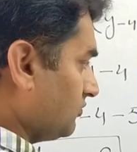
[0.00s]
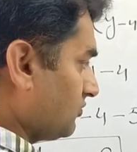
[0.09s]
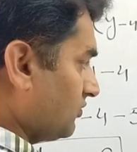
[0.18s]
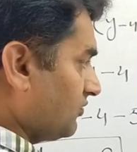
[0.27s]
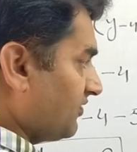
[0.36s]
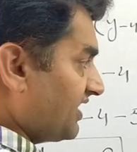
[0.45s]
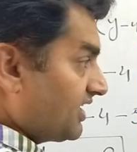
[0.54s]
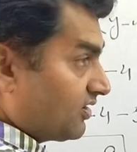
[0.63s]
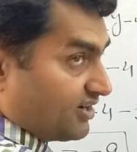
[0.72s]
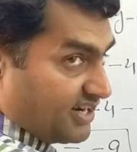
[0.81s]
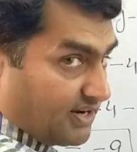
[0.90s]
टू वाई
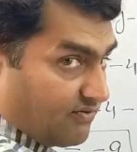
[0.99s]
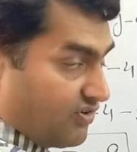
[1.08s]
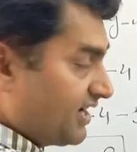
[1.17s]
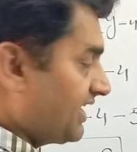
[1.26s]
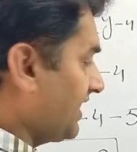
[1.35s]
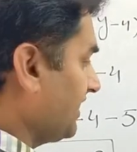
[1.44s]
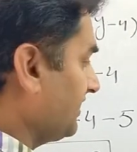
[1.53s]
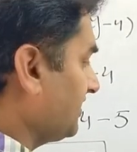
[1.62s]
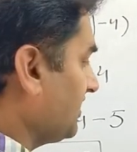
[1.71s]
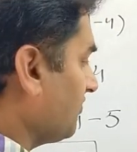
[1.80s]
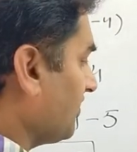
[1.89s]
और ए वाई
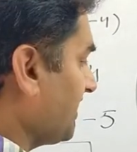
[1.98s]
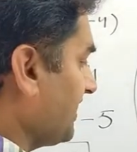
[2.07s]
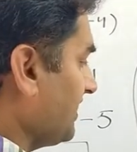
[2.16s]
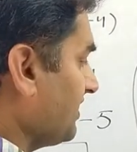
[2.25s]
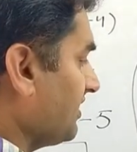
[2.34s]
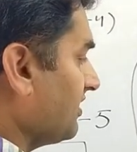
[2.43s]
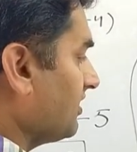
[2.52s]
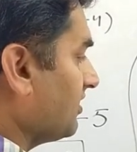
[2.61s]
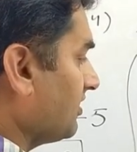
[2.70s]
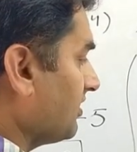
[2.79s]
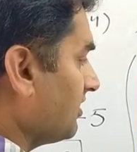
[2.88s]
थ्री वाई
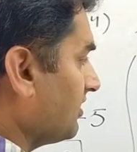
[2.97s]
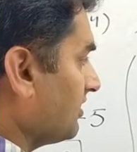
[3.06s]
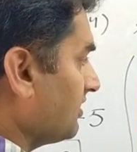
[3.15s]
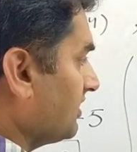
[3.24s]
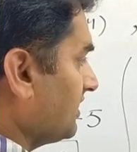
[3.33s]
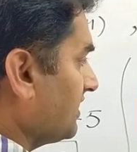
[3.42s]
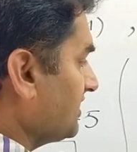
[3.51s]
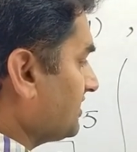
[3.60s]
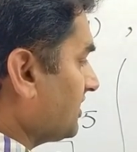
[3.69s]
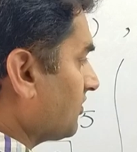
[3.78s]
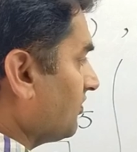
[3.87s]

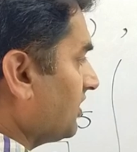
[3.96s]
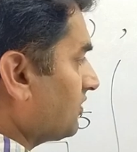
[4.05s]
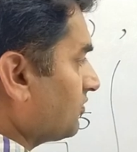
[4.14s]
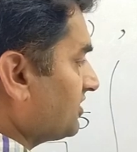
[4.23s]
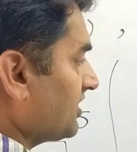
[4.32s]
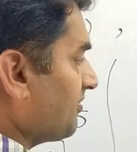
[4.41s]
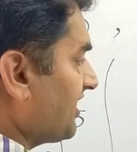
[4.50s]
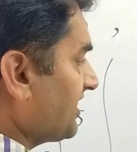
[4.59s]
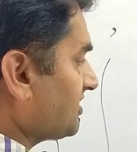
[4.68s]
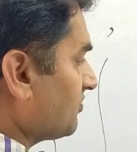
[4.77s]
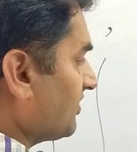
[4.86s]
इज़ इक्वल टू ये
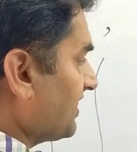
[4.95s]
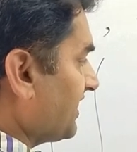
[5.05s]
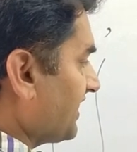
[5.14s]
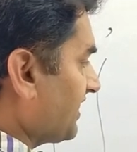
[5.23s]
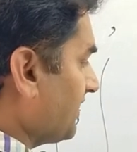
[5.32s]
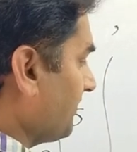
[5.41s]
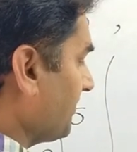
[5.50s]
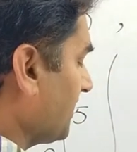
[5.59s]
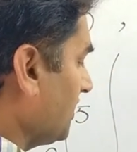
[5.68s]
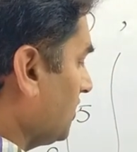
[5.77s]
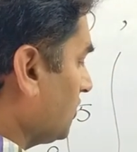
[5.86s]
माइनस वन आएगा
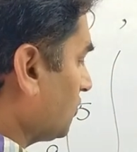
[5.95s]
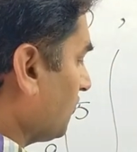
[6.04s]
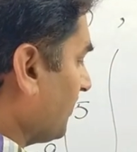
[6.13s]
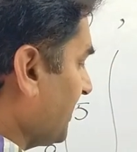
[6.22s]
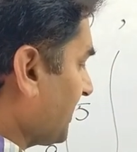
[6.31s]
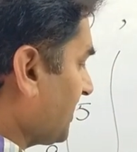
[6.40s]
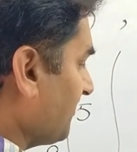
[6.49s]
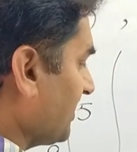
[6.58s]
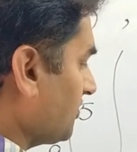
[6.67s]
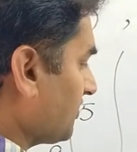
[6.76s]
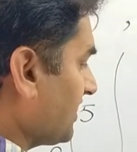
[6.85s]
तो वाई की
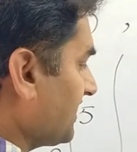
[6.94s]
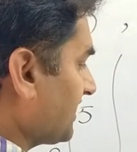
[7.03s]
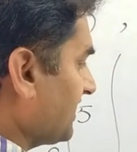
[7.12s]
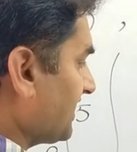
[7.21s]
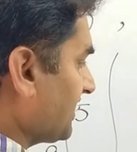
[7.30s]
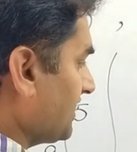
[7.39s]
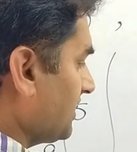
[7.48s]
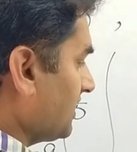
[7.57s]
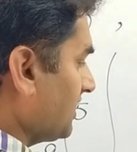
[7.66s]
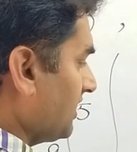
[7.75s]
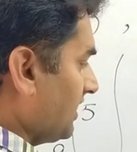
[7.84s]
वैल्यू क्या निकलेगी
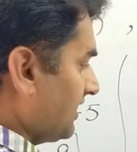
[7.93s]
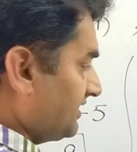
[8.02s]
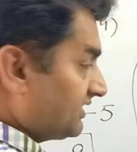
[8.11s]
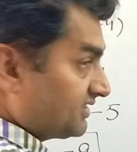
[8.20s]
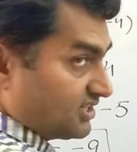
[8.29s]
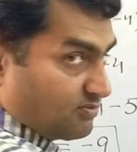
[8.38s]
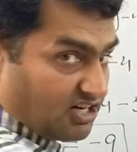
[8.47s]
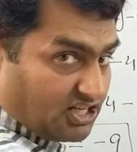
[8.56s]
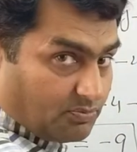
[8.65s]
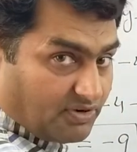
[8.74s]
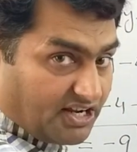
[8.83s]
ये थ्री
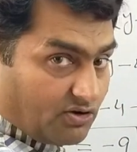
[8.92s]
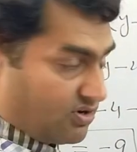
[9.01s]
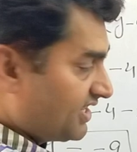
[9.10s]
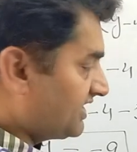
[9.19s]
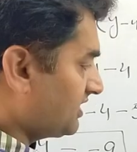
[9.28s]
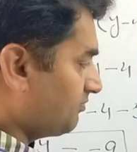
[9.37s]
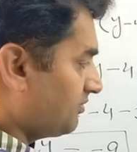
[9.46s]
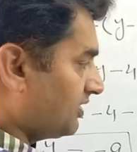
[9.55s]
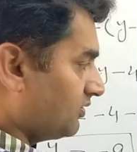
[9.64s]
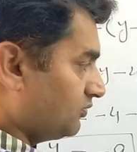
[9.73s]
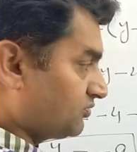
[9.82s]
मल्टीप्लाई हो रहा है जब
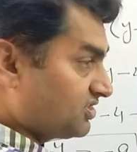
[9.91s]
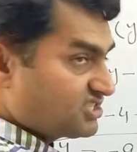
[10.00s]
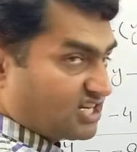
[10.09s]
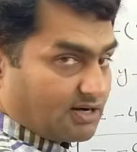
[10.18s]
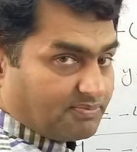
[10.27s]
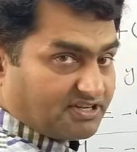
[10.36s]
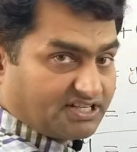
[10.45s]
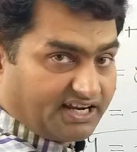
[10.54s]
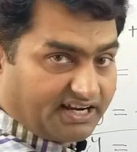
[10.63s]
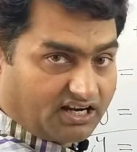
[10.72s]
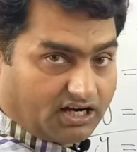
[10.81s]
दूसरी साइड पे
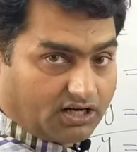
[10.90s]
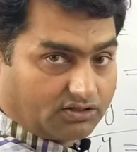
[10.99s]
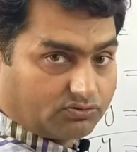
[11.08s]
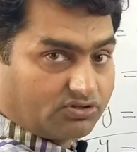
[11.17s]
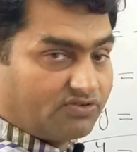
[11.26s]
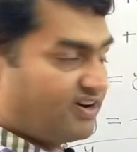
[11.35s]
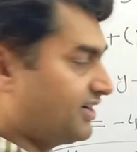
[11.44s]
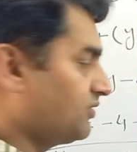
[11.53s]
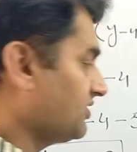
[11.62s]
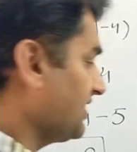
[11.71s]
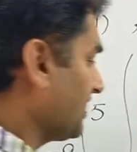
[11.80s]
जाएगा तो
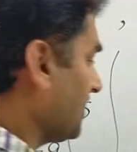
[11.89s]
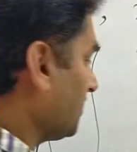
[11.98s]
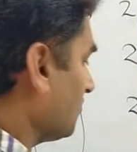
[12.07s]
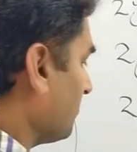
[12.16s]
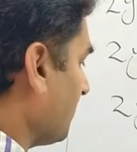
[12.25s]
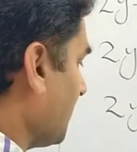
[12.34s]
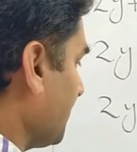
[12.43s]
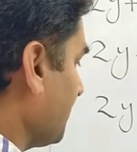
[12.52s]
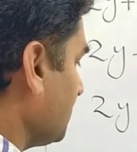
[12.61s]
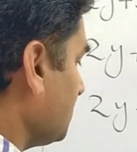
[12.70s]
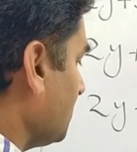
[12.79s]
डिवाइड हो जाएगा तो
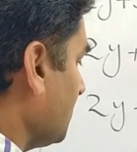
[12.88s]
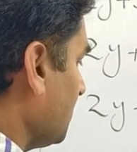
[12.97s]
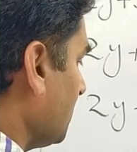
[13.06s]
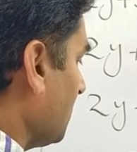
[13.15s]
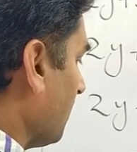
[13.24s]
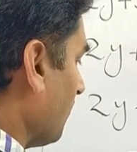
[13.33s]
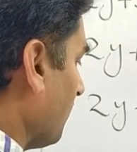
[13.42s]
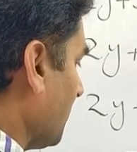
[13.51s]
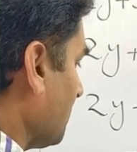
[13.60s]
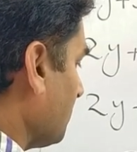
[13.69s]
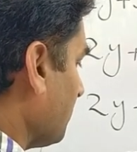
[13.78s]
माइनस
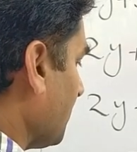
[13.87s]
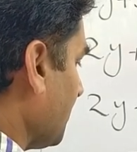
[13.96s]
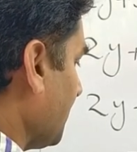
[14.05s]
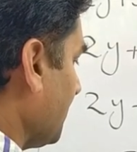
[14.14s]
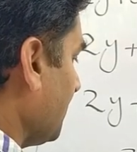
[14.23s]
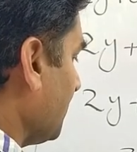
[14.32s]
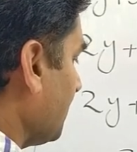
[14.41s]
वन बाय